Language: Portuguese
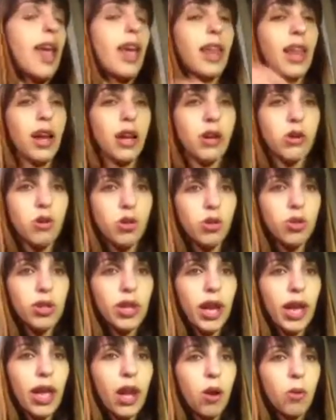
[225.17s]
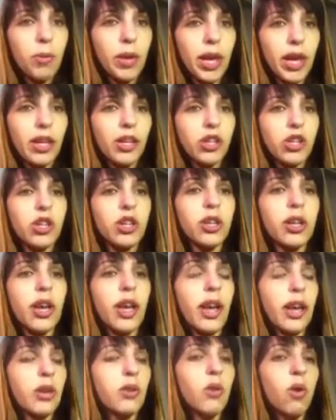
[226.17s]
ela gruda realmente
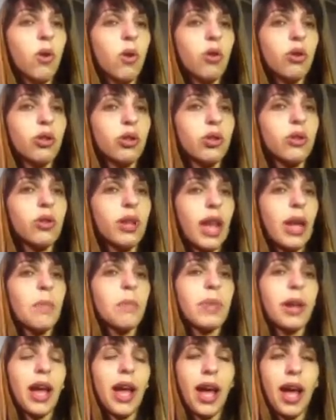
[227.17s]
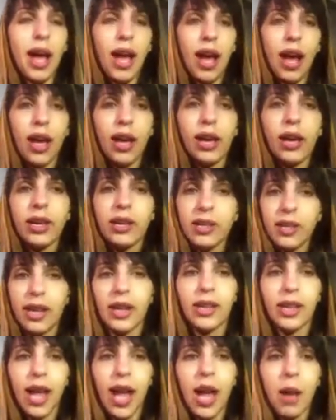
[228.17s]
é, no rosto, né? Pra
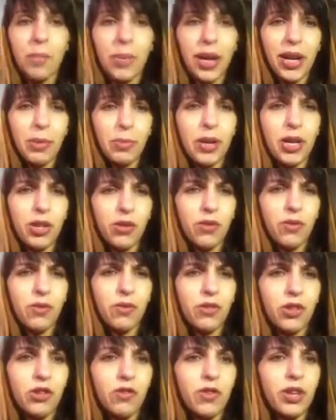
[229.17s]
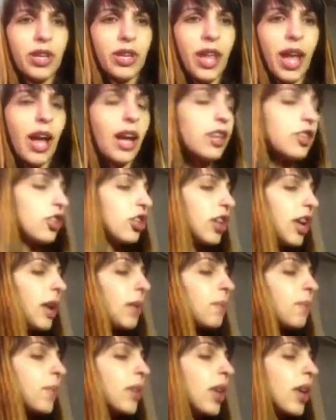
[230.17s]
hidratar, pra limpar de, de verdade,
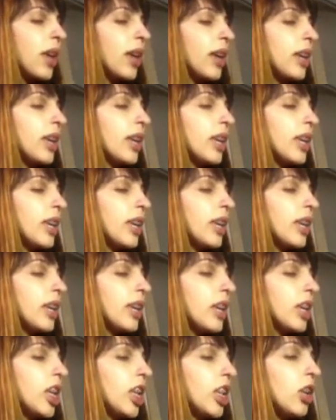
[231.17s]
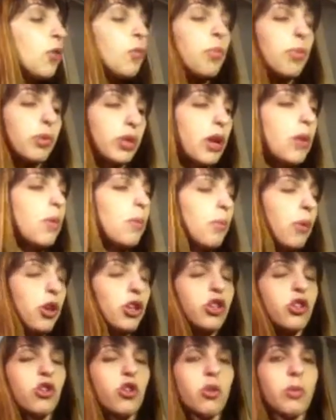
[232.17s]
né? E não, não
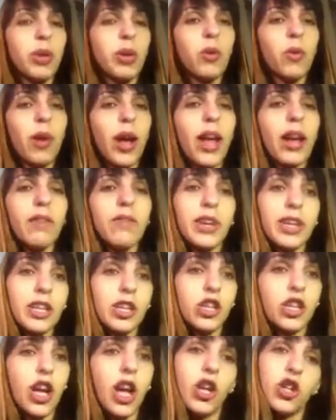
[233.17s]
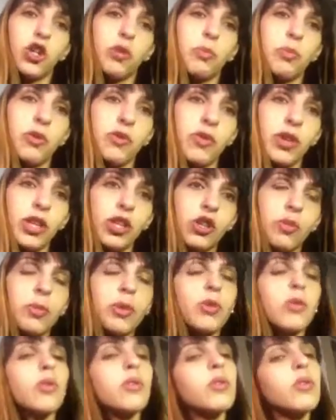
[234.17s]
pode dormir com ela, vai deixar agir por 20
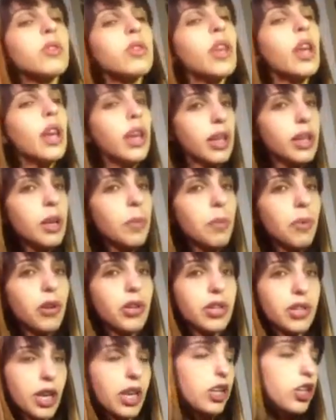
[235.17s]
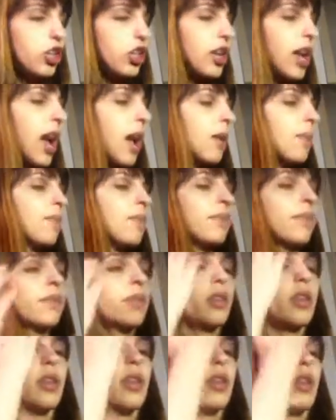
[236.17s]
minutos e depois retirar.
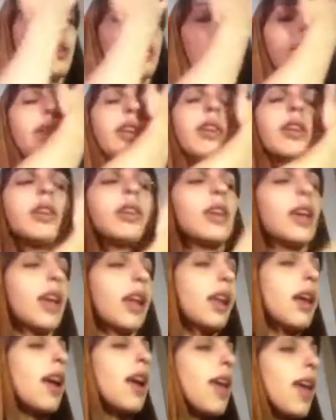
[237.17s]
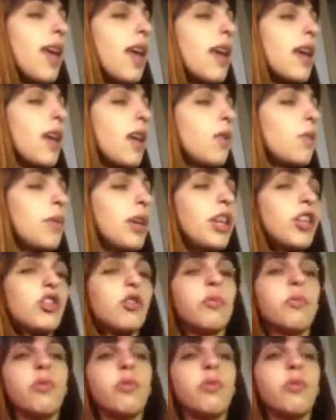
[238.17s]
E ela é realmente